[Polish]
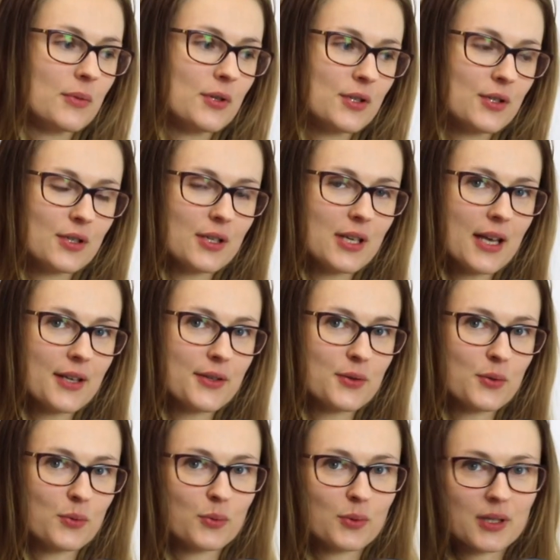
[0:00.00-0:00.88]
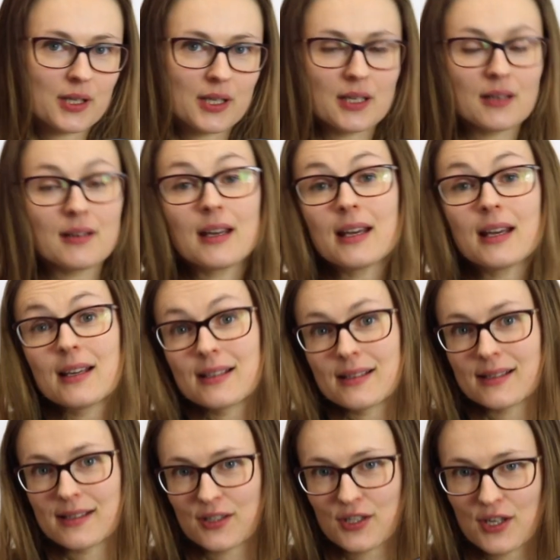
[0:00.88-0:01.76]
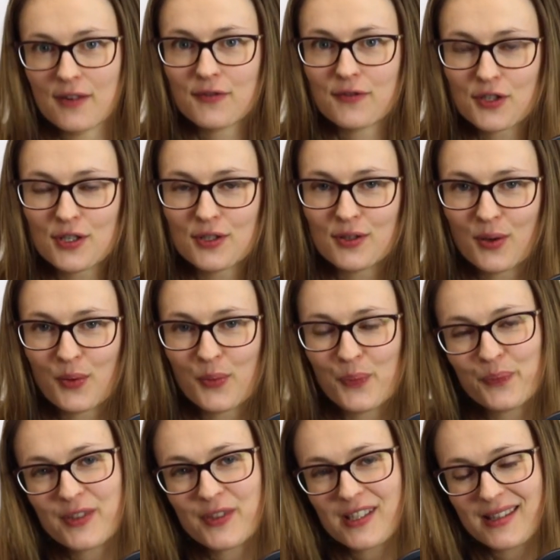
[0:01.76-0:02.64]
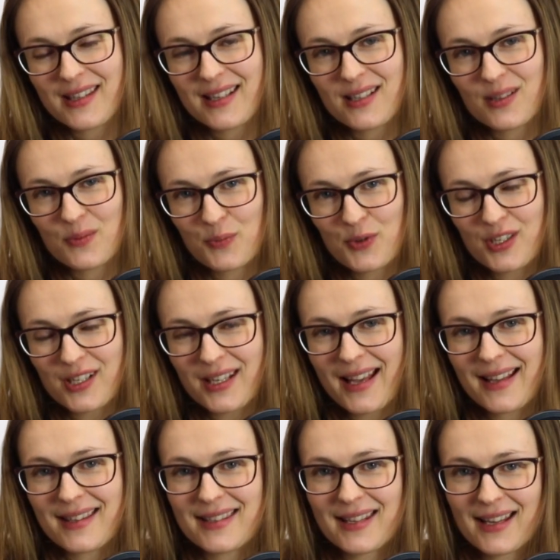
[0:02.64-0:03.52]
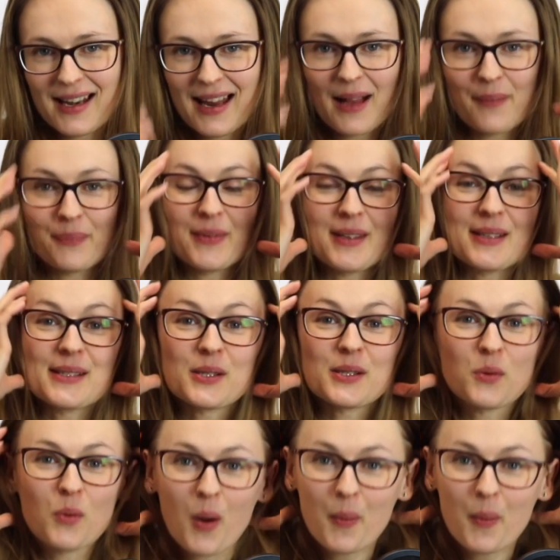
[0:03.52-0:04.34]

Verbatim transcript: przyjaciółki z dziewczyną, czy też przyjaciela z